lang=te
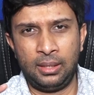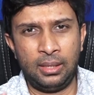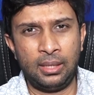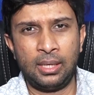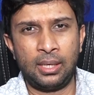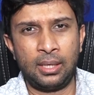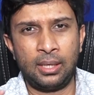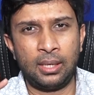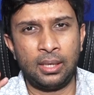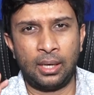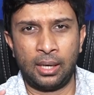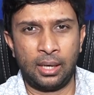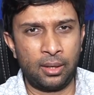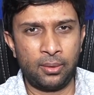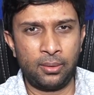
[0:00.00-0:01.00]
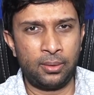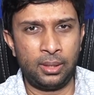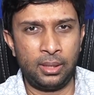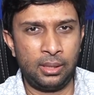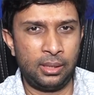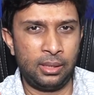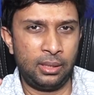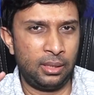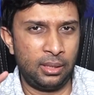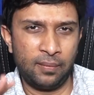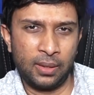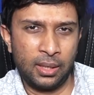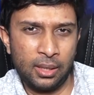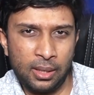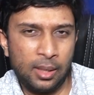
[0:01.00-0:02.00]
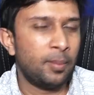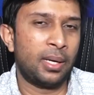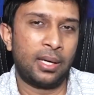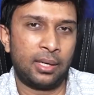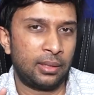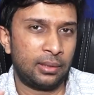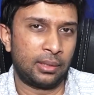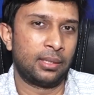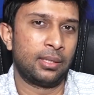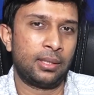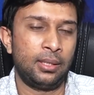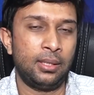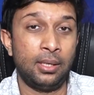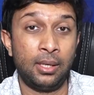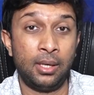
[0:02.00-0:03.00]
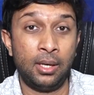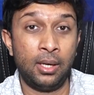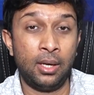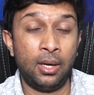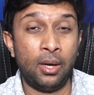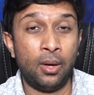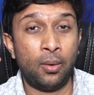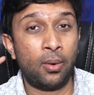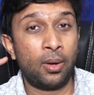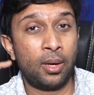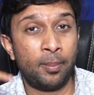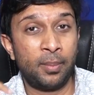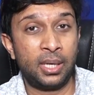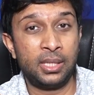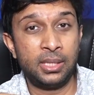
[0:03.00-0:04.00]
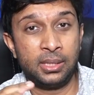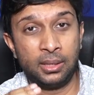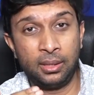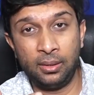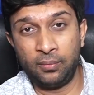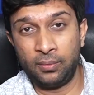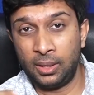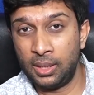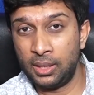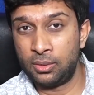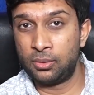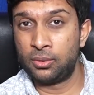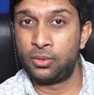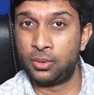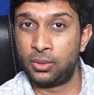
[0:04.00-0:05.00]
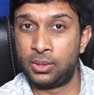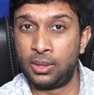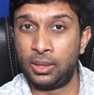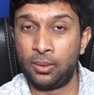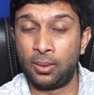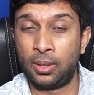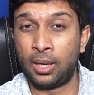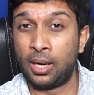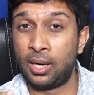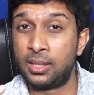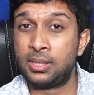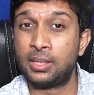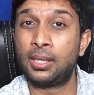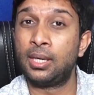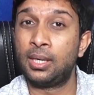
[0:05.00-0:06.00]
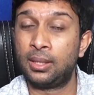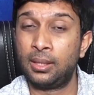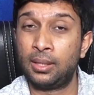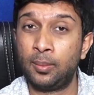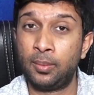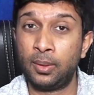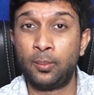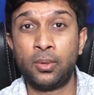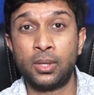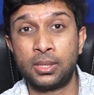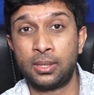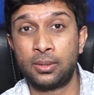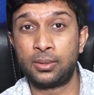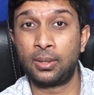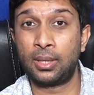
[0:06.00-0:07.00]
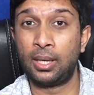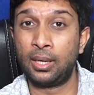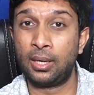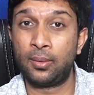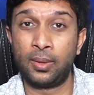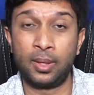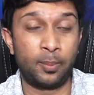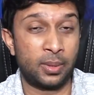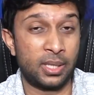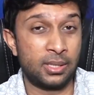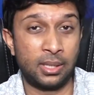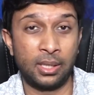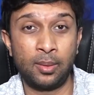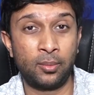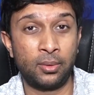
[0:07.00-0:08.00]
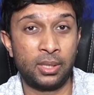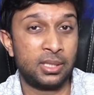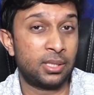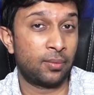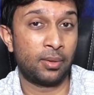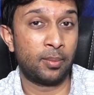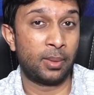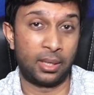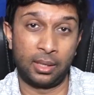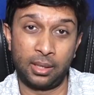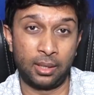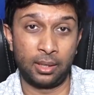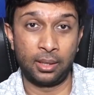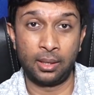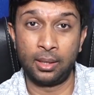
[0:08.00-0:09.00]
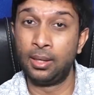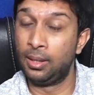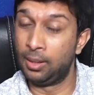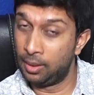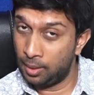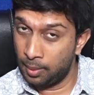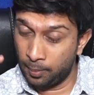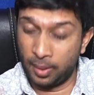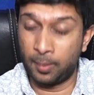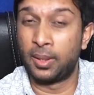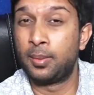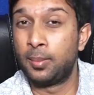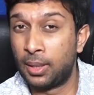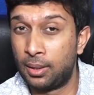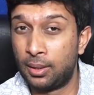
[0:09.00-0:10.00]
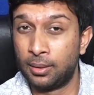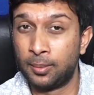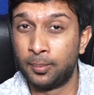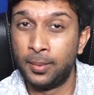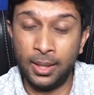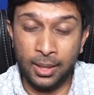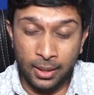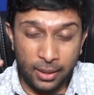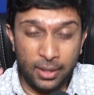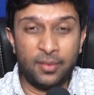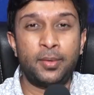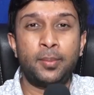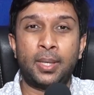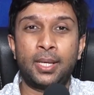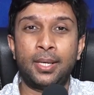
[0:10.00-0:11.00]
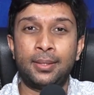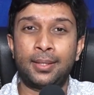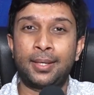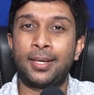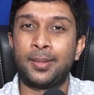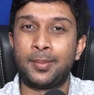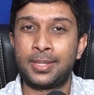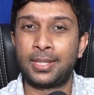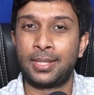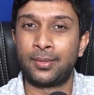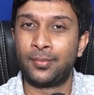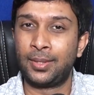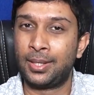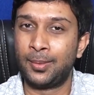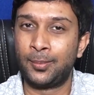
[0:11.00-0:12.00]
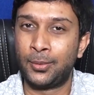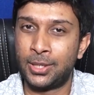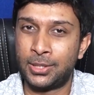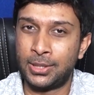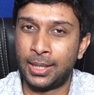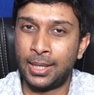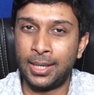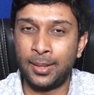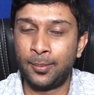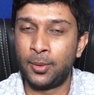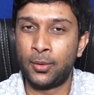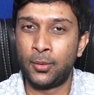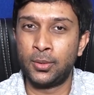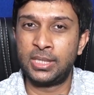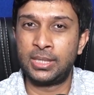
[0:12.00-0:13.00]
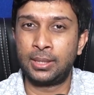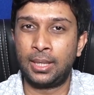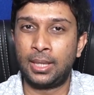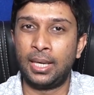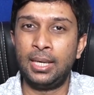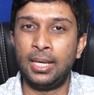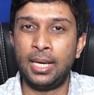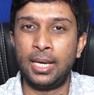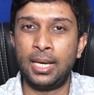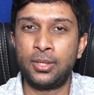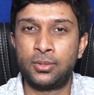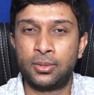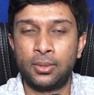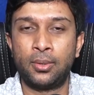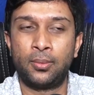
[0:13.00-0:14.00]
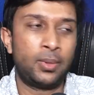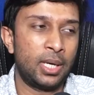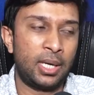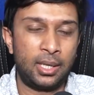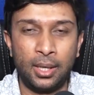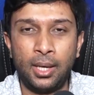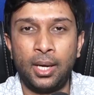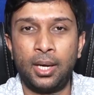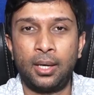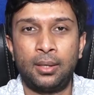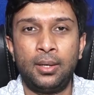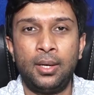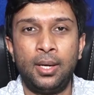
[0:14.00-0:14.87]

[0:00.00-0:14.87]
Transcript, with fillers: ఇనాయ ఆరోహి ఇవన్నీ మాట్లాడతారు కానీ ఒక మనిషి విలేజ్ నుంచి వచ్చి ఒక ఆర్జేగా ఎదిగి బిగ్ బాస్ హౌస్లోకి వెళ్ళినటువంటి ప్రస్థానం గురించి ఎవరు మాట్లాడట్లేదు మనం అది మాట్లాడదాం హలో ఎవ్రీబడి అందరికీ నమస్కారం వెల్కమ్ టు అవర్ ఛానల్ ఐమ్ యూర్ హోస్ట్ కళ్యాణ్ సో వీఆర్ హియర్